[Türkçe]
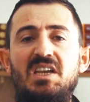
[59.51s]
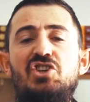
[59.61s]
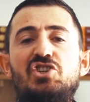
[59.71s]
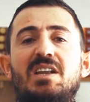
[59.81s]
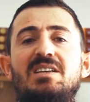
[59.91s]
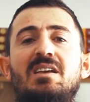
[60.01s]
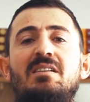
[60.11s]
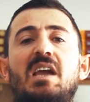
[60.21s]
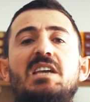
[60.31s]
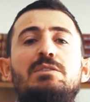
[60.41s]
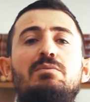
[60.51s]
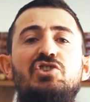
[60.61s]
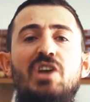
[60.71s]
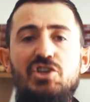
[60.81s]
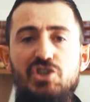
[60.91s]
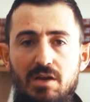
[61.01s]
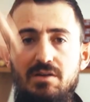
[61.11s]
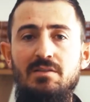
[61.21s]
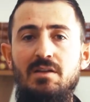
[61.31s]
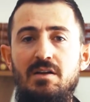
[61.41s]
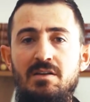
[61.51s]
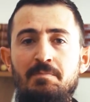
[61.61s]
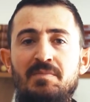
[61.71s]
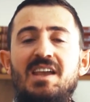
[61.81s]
içerisinde İsviçreli şeytanların,